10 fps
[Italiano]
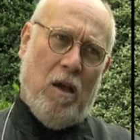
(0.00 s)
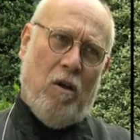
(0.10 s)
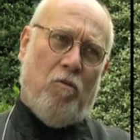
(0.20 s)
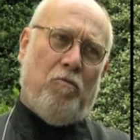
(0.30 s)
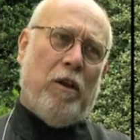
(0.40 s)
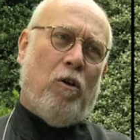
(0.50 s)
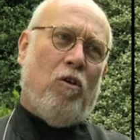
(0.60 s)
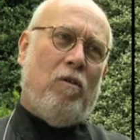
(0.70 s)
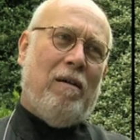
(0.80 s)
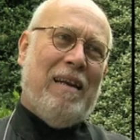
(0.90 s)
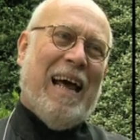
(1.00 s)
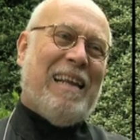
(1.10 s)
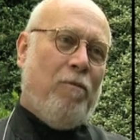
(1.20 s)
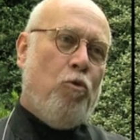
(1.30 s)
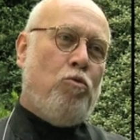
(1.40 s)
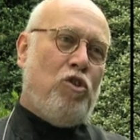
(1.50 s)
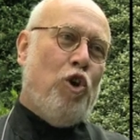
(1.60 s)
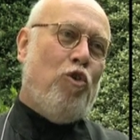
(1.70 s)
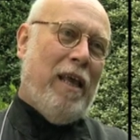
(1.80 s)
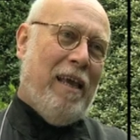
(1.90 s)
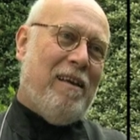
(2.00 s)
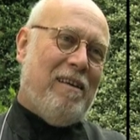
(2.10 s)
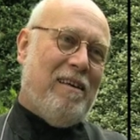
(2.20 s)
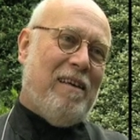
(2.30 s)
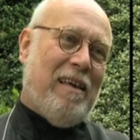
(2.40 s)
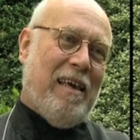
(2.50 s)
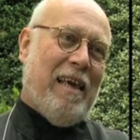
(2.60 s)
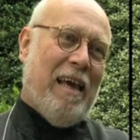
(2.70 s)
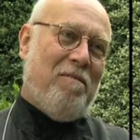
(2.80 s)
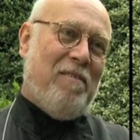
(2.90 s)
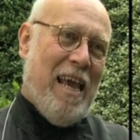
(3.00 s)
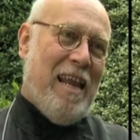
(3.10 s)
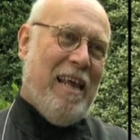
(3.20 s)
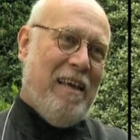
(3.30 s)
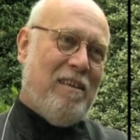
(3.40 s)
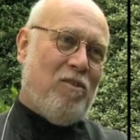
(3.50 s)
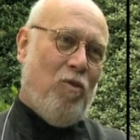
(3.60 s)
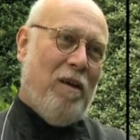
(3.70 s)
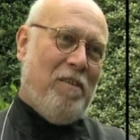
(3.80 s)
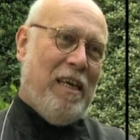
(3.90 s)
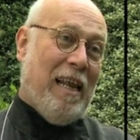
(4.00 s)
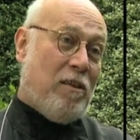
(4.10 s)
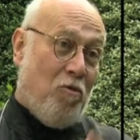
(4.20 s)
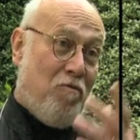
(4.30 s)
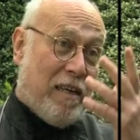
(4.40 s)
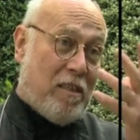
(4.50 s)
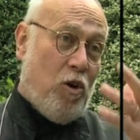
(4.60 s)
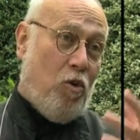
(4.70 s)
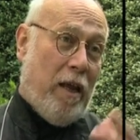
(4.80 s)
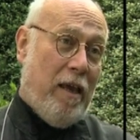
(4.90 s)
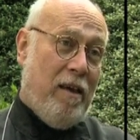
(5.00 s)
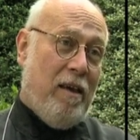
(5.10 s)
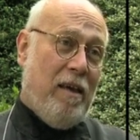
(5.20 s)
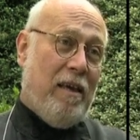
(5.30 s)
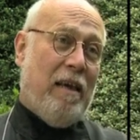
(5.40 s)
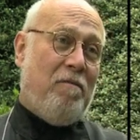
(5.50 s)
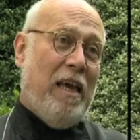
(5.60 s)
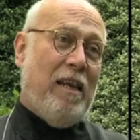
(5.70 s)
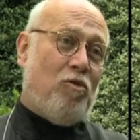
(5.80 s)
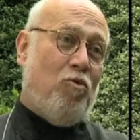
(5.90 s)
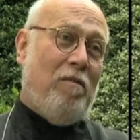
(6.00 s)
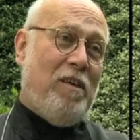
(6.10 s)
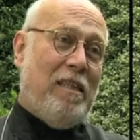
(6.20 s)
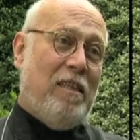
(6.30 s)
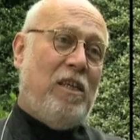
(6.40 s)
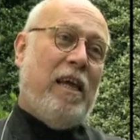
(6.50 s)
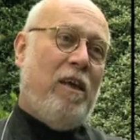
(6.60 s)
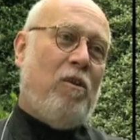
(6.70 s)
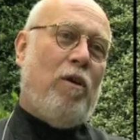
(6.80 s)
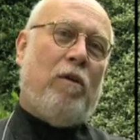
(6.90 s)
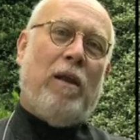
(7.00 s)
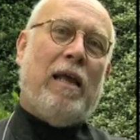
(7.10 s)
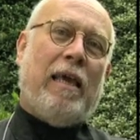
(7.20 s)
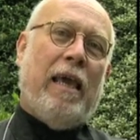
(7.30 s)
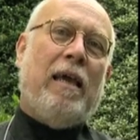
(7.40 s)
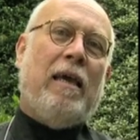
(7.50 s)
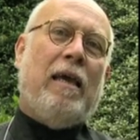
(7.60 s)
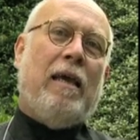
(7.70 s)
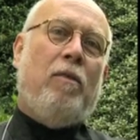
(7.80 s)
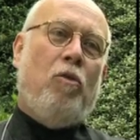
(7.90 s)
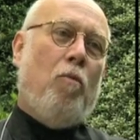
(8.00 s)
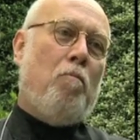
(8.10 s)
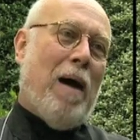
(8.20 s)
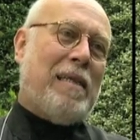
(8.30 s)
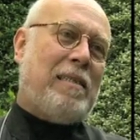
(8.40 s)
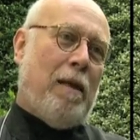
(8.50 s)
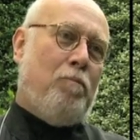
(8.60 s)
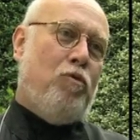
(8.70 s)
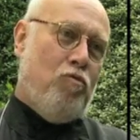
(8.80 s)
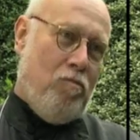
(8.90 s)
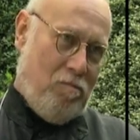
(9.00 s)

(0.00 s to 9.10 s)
ovvero la rivoluzione che avviene sulla via, la sovversione che avviene sulla via di Gerico è quella che non basta più